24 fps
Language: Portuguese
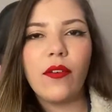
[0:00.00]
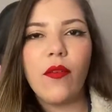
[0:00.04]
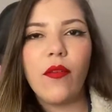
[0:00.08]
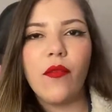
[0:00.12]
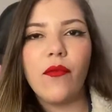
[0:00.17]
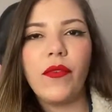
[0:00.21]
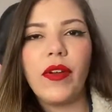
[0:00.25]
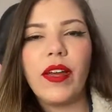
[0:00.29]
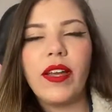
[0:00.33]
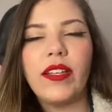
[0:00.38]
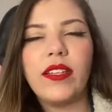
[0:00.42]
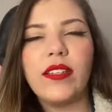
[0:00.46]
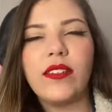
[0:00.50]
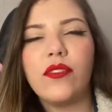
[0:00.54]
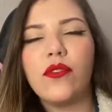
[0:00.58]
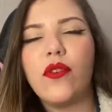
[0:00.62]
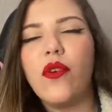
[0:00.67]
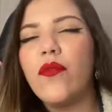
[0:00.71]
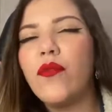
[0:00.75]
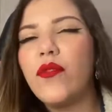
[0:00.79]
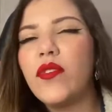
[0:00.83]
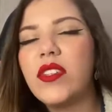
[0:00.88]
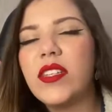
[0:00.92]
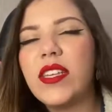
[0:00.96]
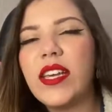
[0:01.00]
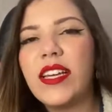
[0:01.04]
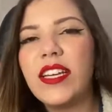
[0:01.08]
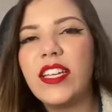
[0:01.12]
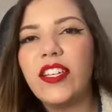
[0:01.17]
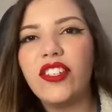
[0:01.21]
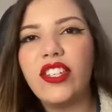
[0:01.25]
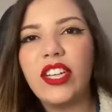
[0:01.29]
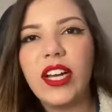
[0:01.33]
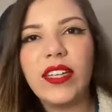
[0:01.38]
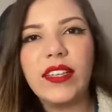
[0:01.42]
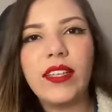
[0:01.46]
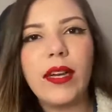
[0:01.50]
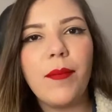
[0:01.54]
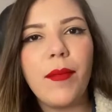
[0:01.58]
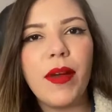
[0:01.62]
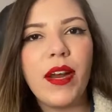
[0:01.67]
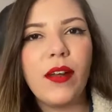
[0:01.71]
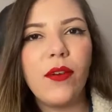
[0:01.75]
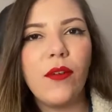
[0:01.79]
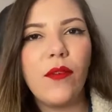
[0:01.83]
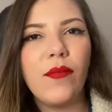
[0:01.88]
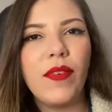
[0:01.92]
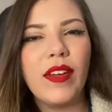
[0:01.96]
com vendas ou você que já
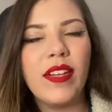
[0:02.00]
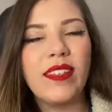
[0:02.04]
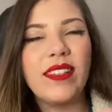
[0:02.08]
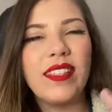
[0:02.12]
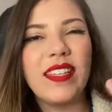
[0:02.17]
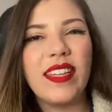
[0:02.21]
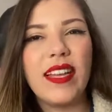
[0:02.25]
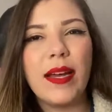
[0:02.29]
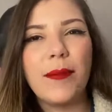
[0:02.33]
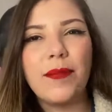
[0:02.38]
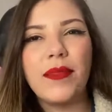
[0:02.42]
trabalha com vendas e está